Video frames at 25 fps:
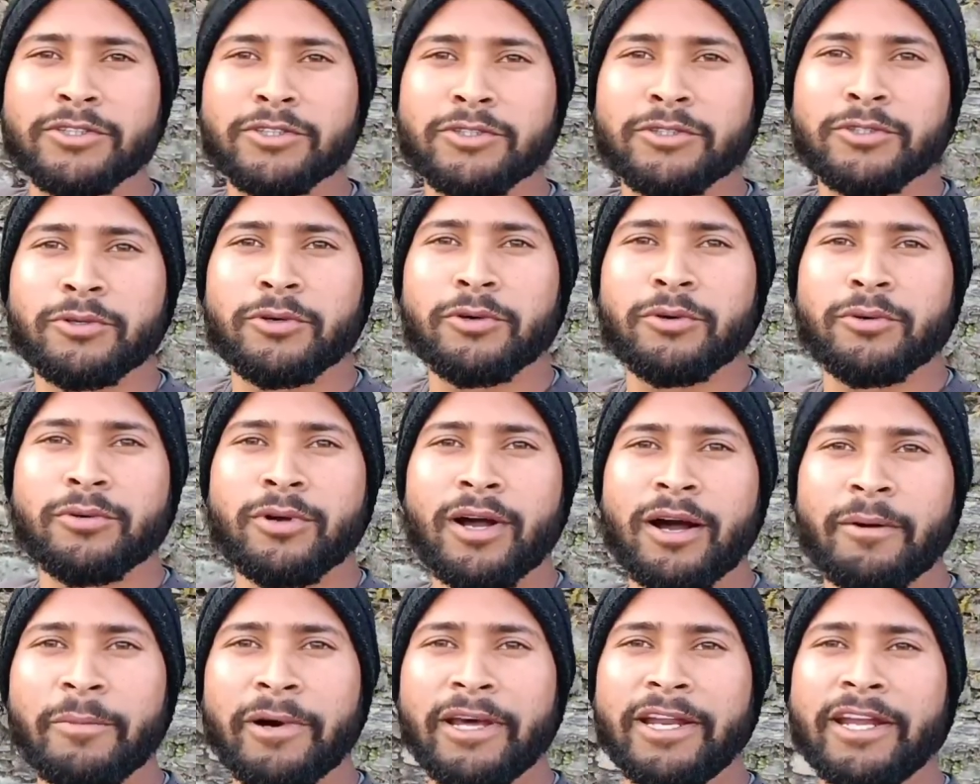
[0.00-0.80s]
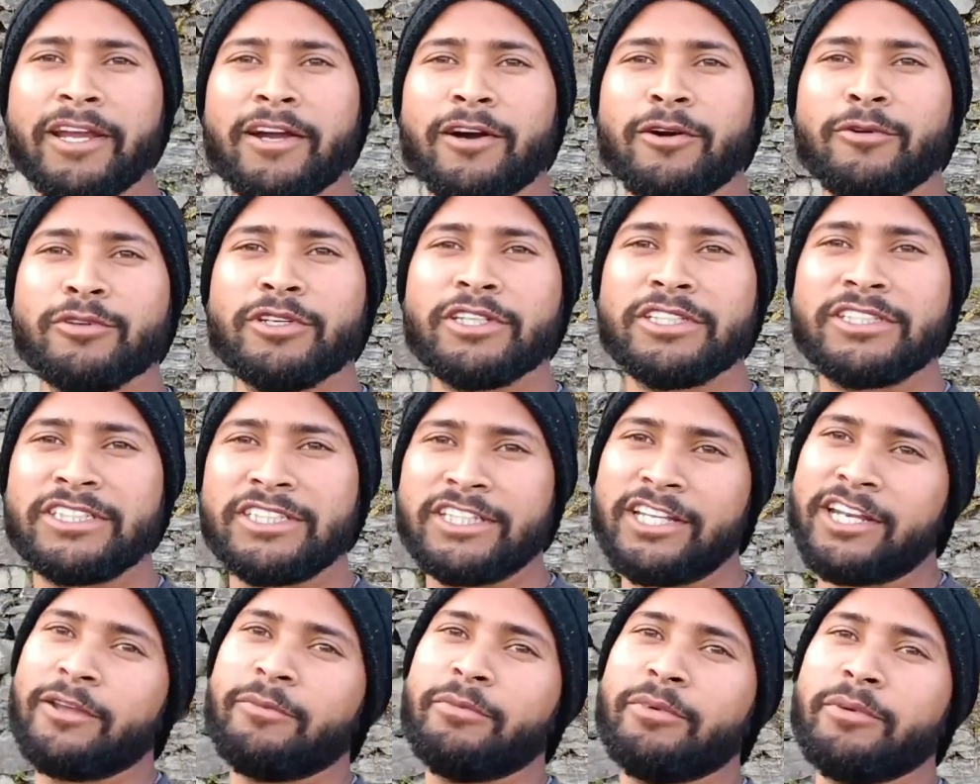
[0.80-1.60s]
तो हमारे गांव की
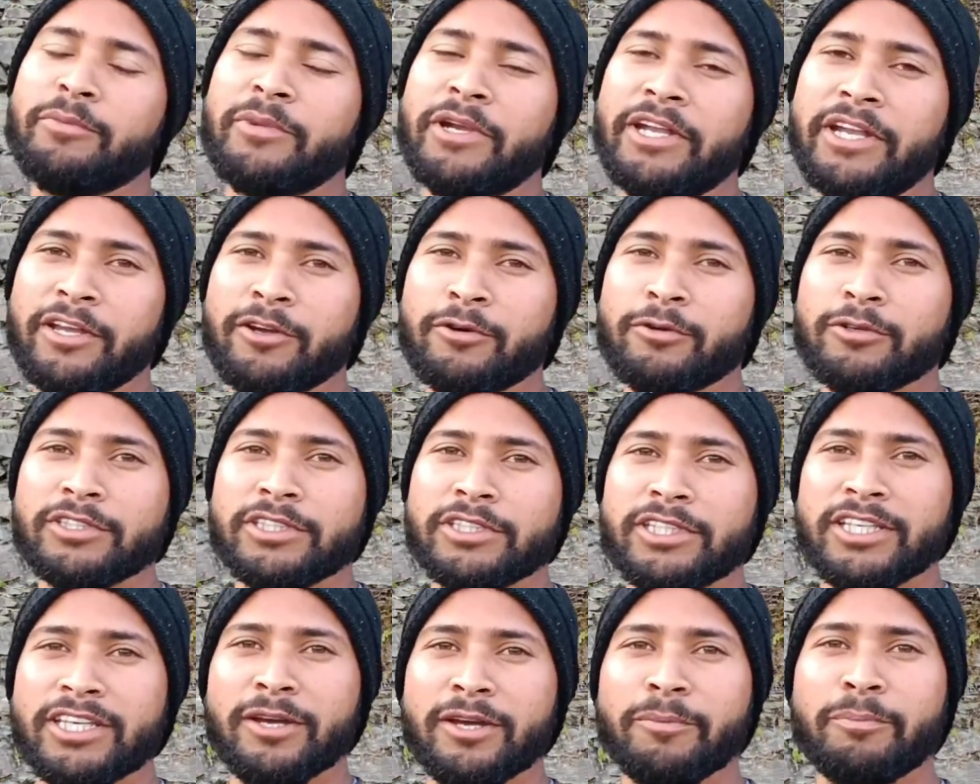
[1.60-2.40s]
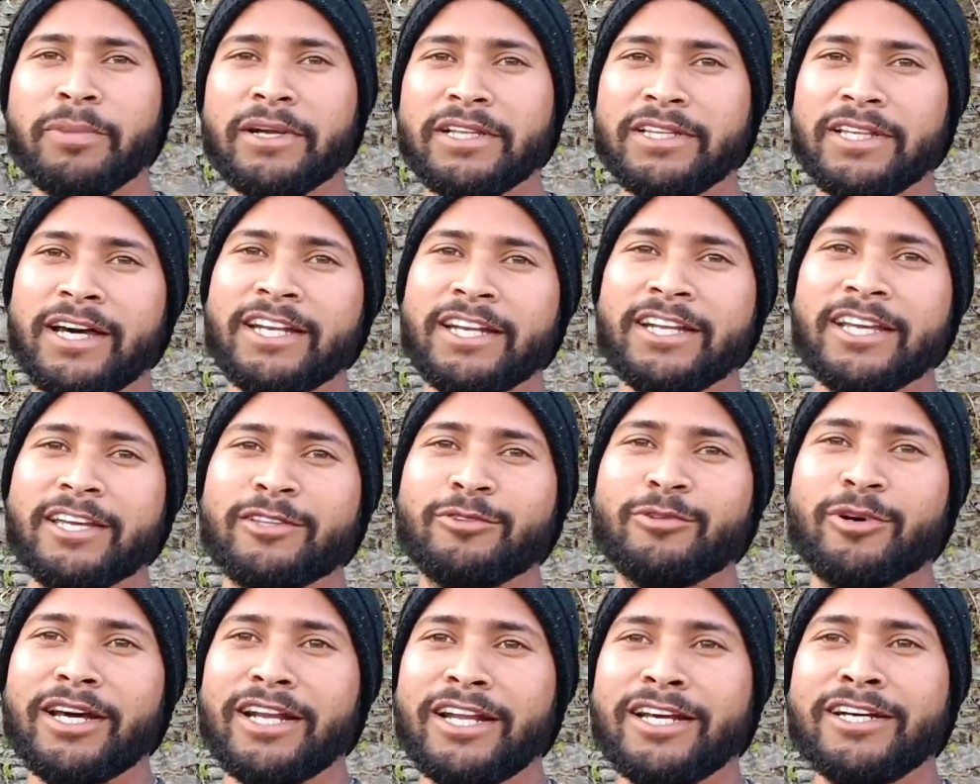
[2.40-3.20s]
जितनी भी मीटिंग होती है प्रधान के
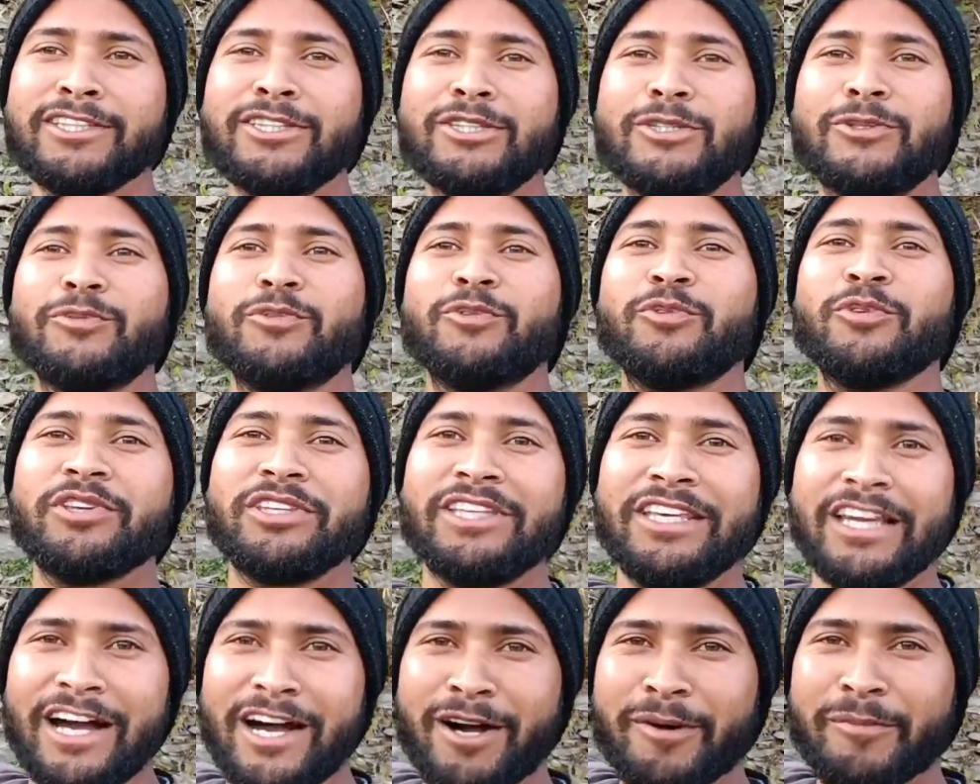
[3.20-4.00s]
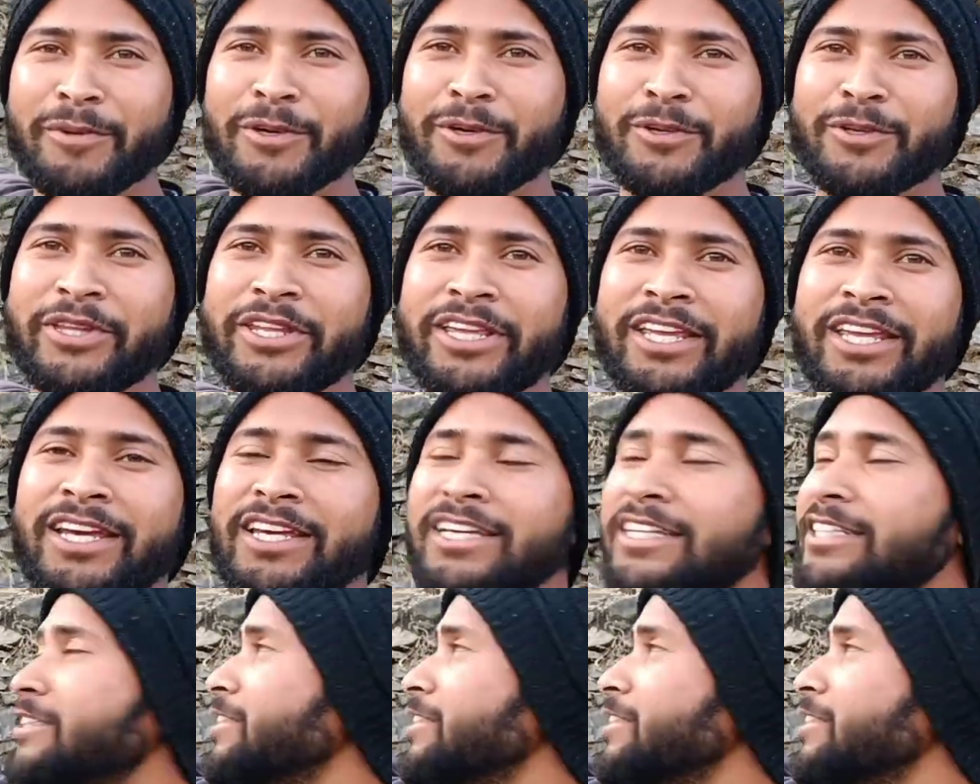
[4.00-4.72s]
द्वारा तो वो यहाँ पे होती है इस